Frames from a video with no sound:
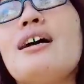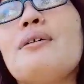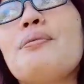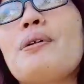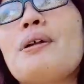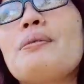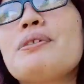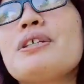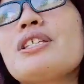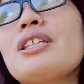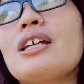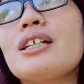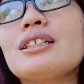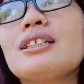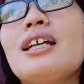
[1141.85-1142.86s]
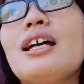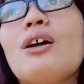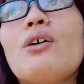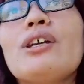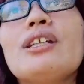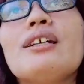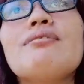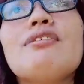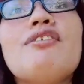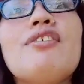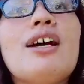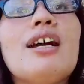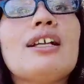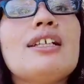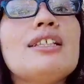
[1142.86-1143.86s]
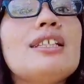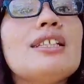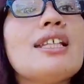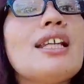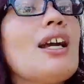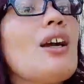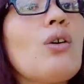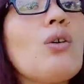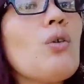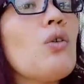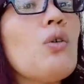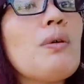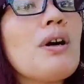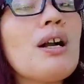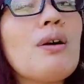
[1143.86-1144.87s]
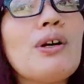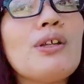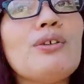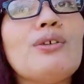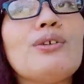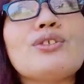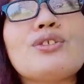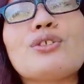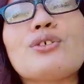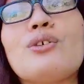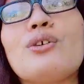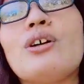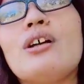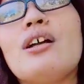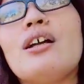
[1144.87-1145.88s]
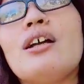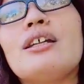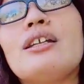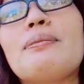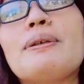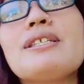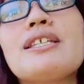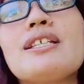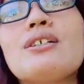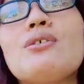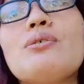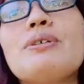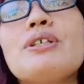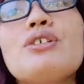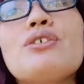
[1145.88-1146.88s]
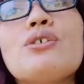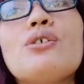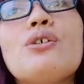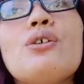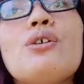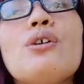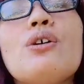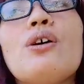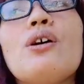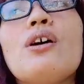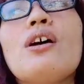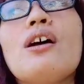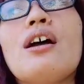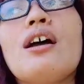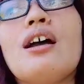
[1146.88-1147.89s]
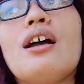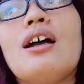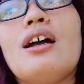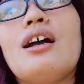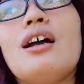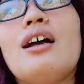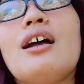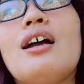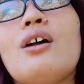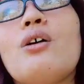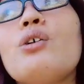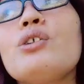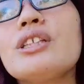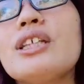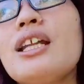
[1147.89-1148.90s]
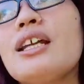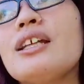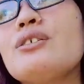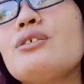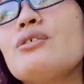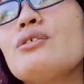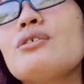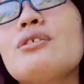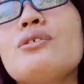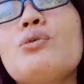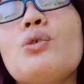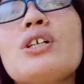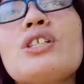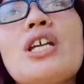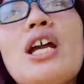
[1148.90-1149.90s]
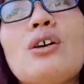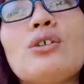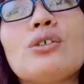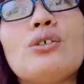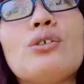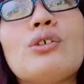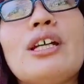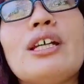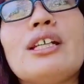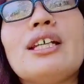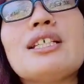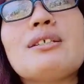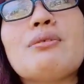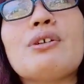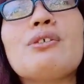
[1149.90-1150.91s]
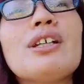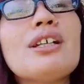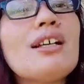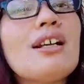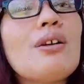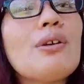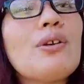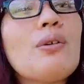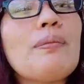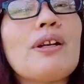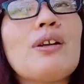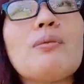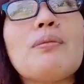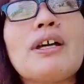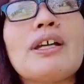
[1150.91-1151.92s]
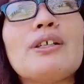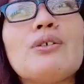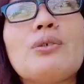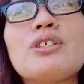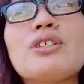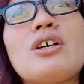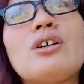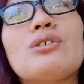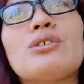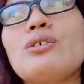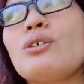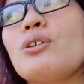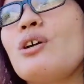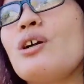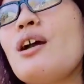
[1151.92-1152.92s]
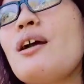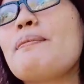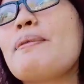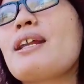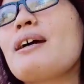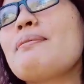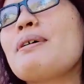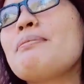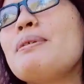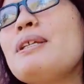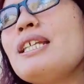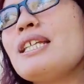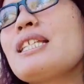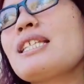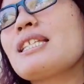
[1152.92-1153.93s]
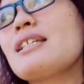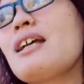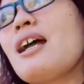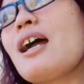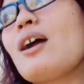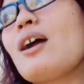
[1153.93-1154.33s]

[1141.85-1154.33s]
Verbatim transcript: uh, from the start na ako yung nagvo-vlog, hindi talaga ako gumagawa noon. So, napansin ko medyo uh, konti lang yung watch hour ko. Kaya naisip ko, ano kaya gagawin ko para lumaki yung watch hour ko? Para mabilis